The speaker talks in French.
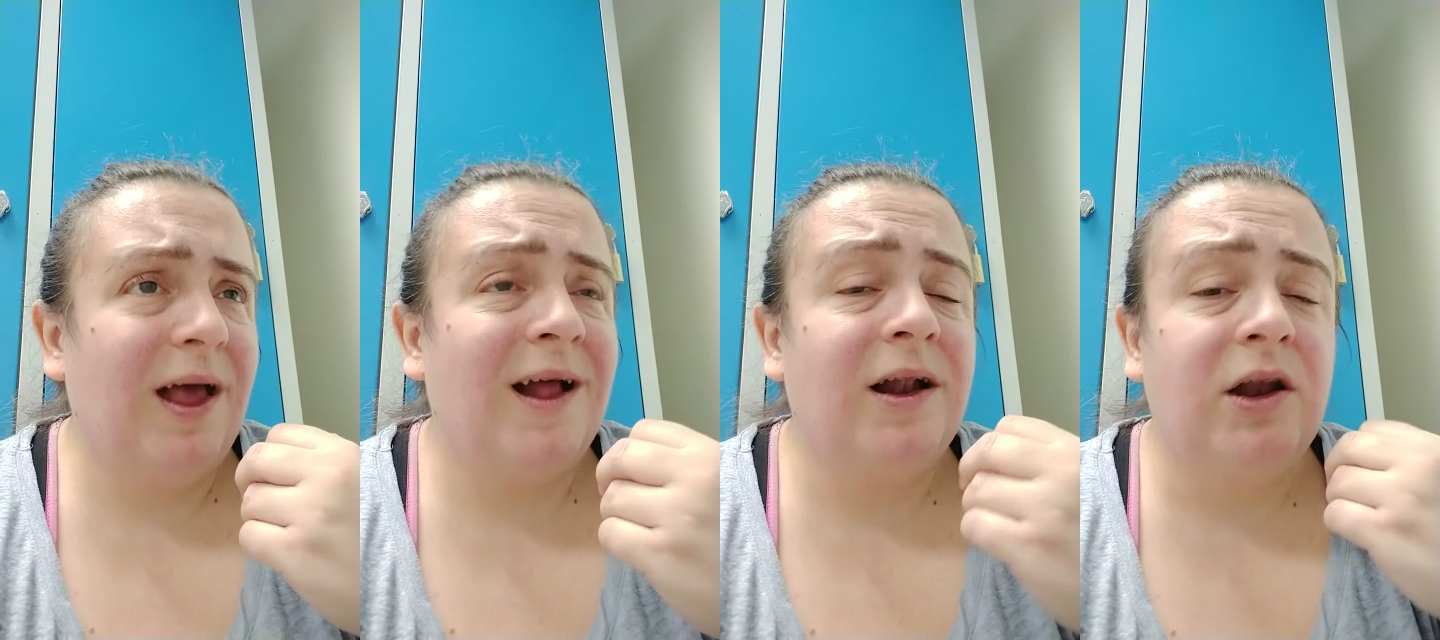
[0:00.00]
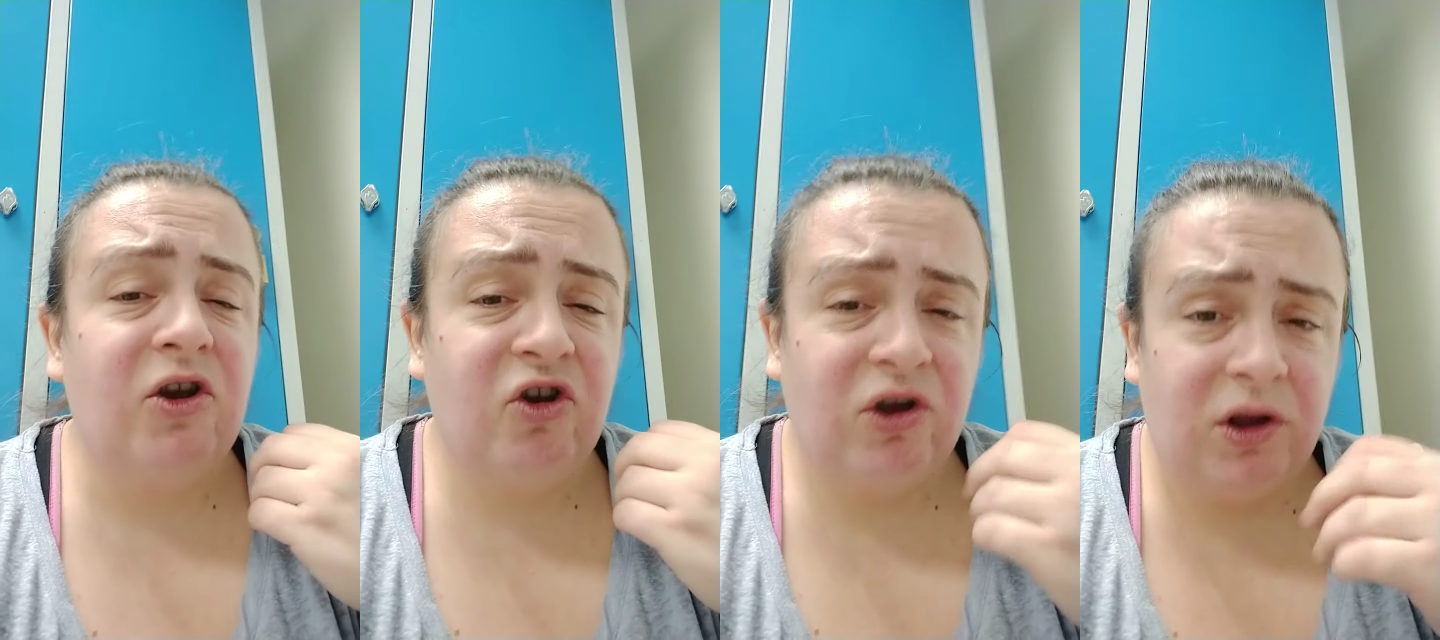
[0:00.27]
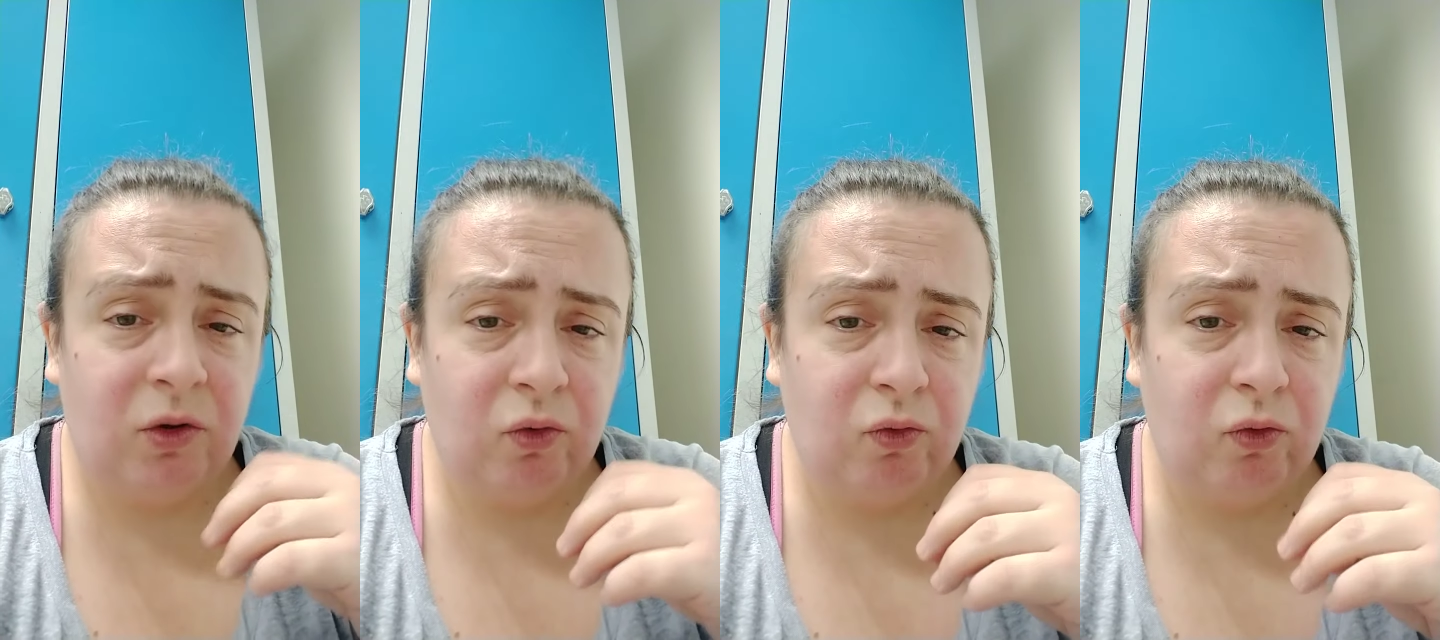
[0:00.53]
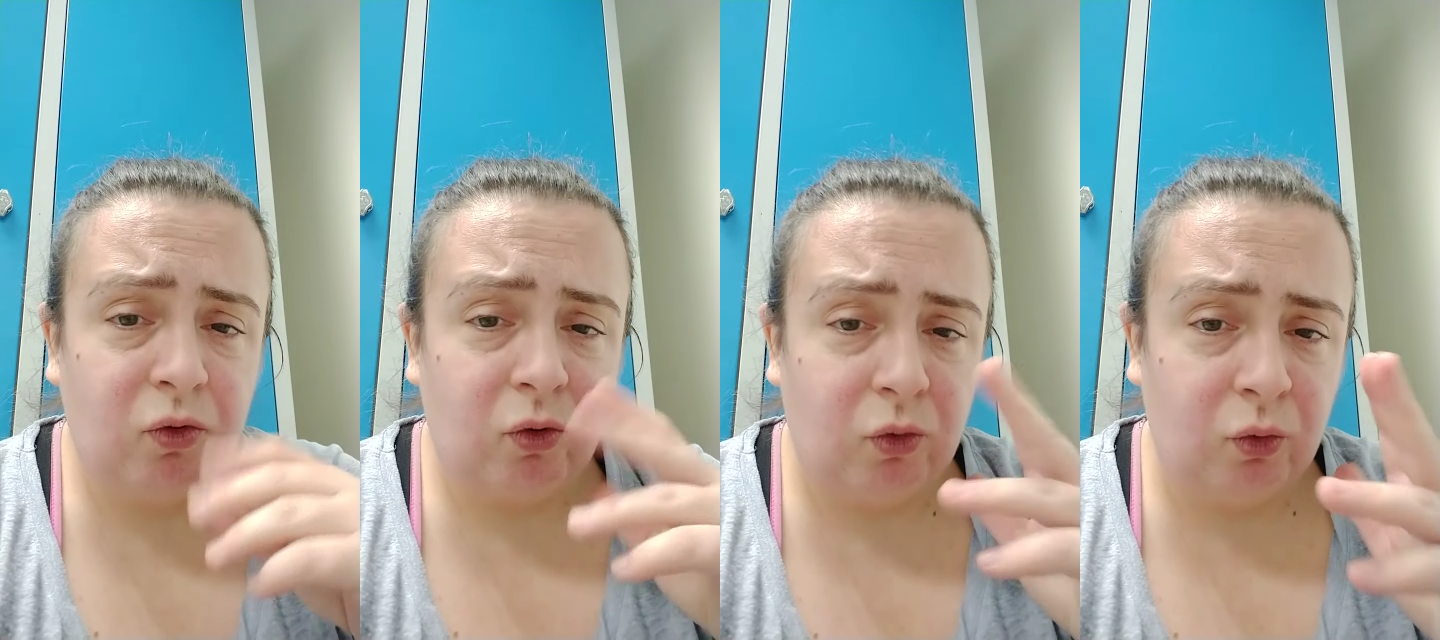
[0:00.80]
à l'âge qu'ils
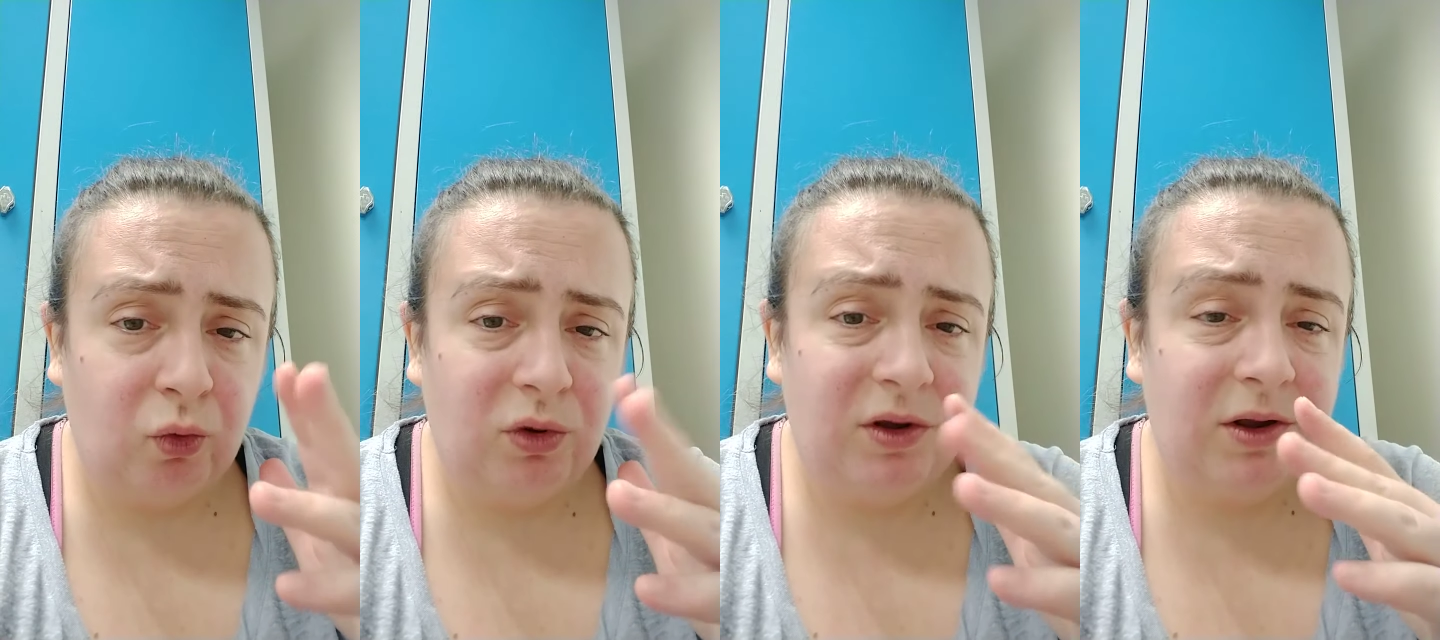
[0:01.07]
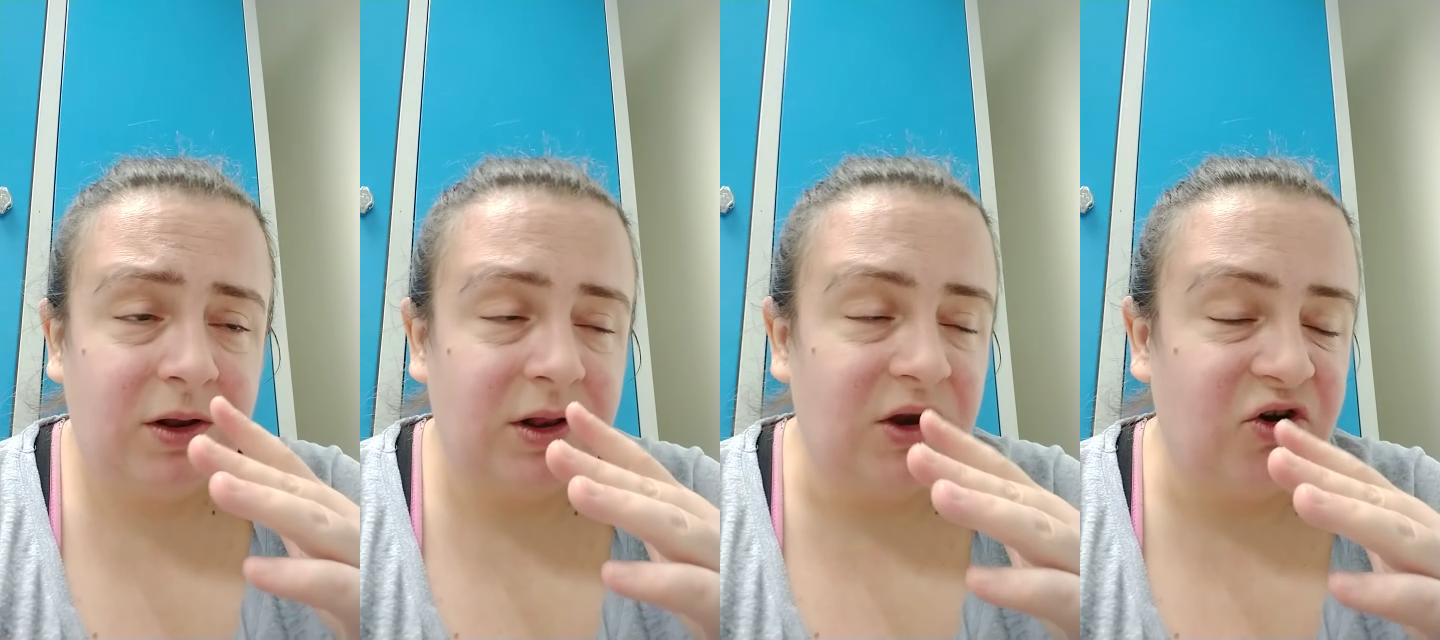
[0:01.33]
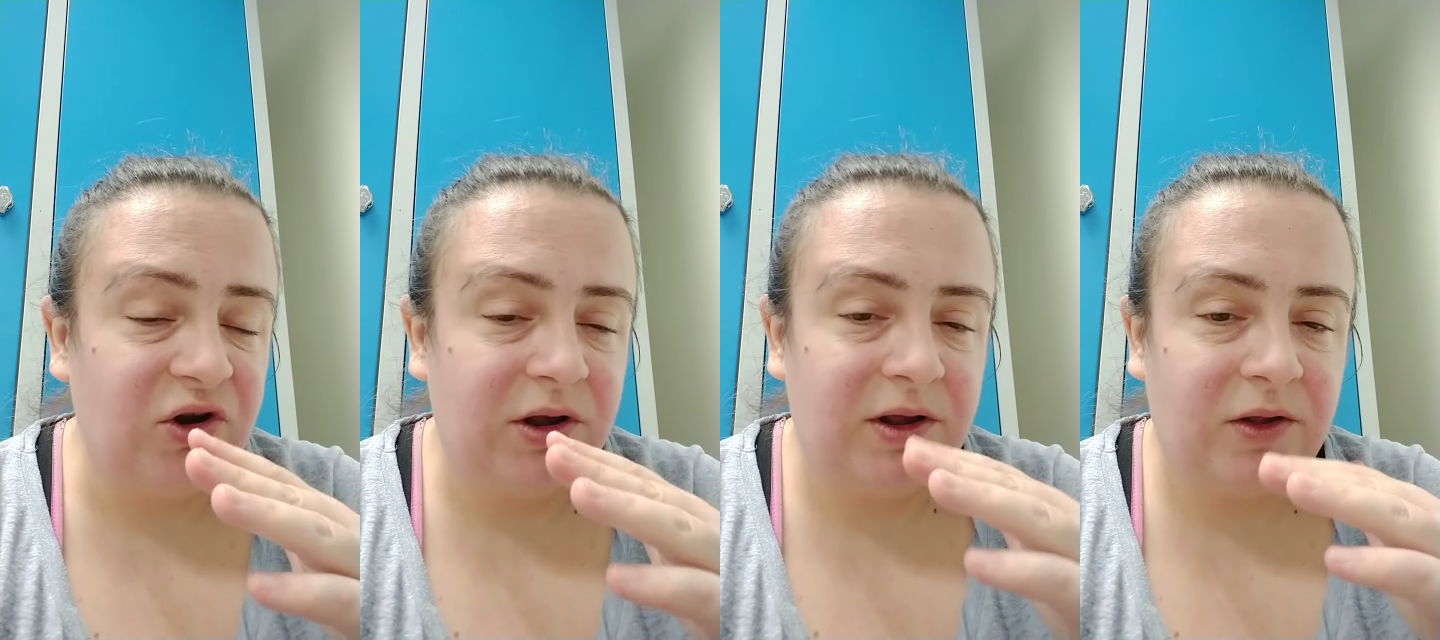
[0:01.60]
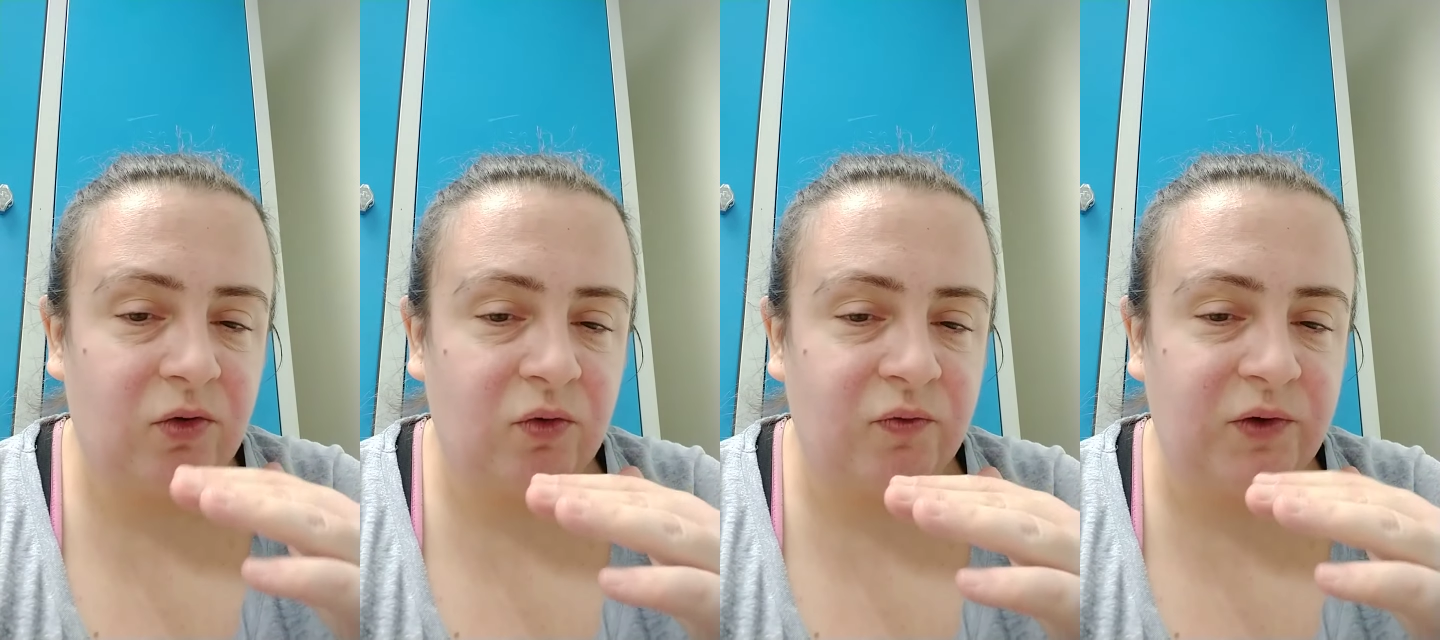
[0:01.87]
ont, lui et déjà
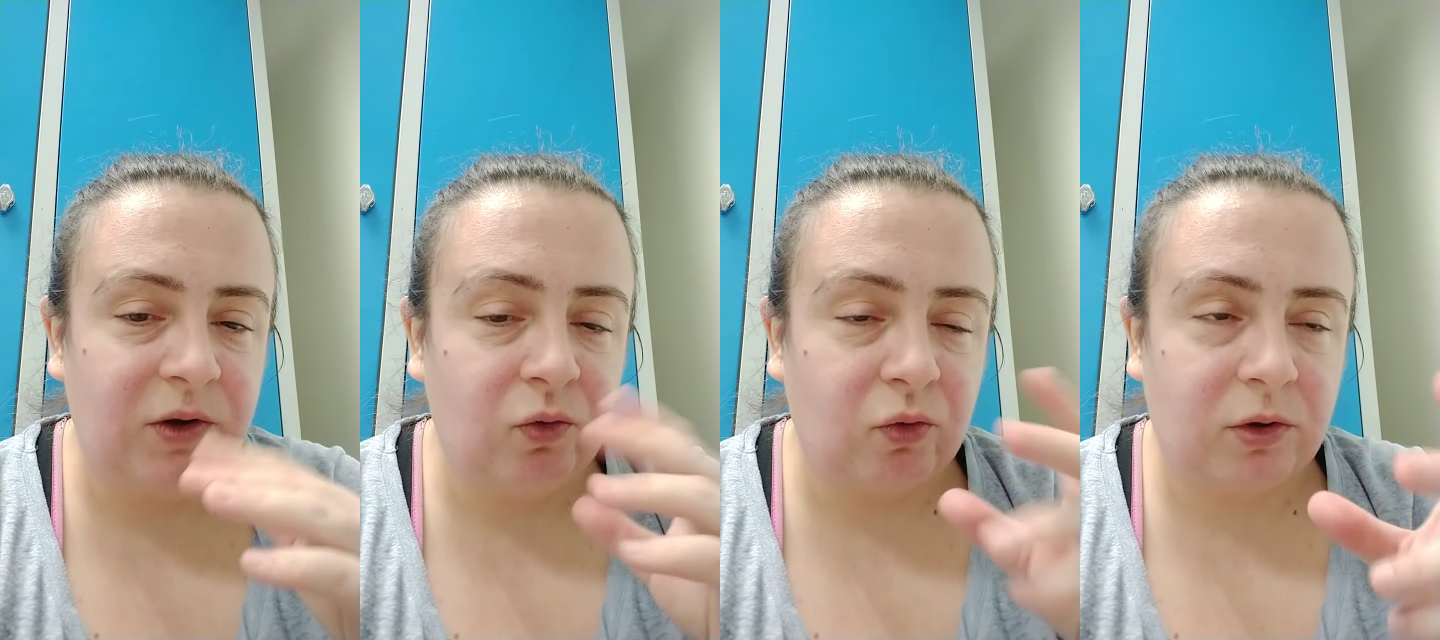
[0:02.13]
et son frère,